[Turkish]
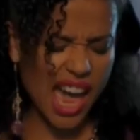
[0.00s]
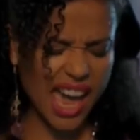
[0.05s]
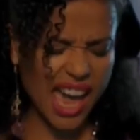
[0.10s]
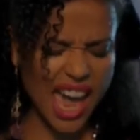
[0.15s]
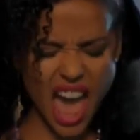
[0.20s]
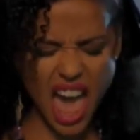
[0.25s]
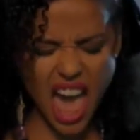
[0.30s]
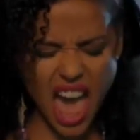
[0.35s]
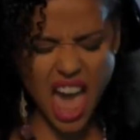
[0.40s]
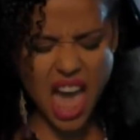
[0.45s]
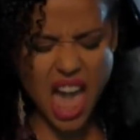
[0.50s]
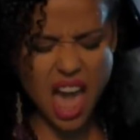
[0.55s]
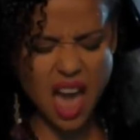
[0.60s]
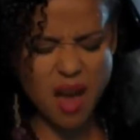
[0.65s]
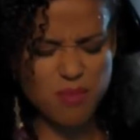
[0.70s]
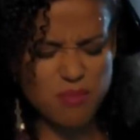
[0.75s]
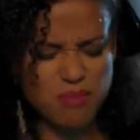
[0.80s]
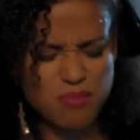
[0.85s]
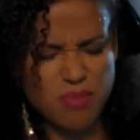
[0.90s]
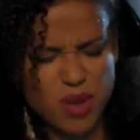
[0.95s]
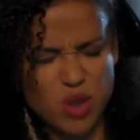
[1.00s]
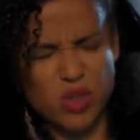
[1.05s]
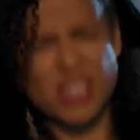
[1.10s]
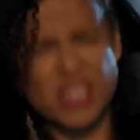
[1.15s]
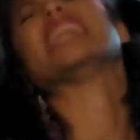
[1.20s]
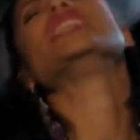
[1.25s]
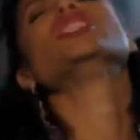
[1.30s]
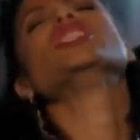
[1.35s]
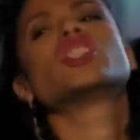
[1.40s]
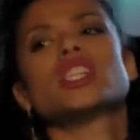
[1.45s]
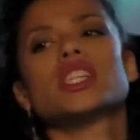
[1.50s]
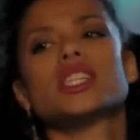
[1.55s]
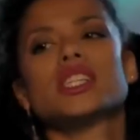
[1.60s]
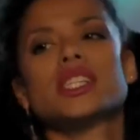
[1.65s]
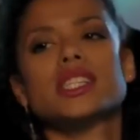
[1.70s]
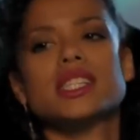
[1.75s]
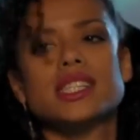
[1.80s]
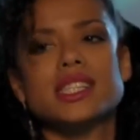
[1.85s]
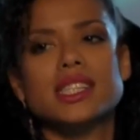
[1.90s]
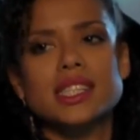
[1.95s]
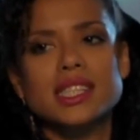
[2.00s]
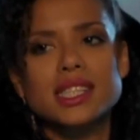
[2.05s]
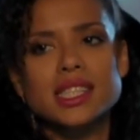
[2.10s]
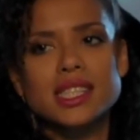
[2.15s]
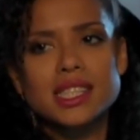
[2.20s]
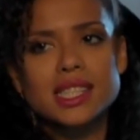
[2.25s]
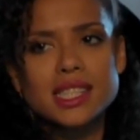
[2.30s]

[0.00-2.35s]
E, hepsinde çok güzel mesajlar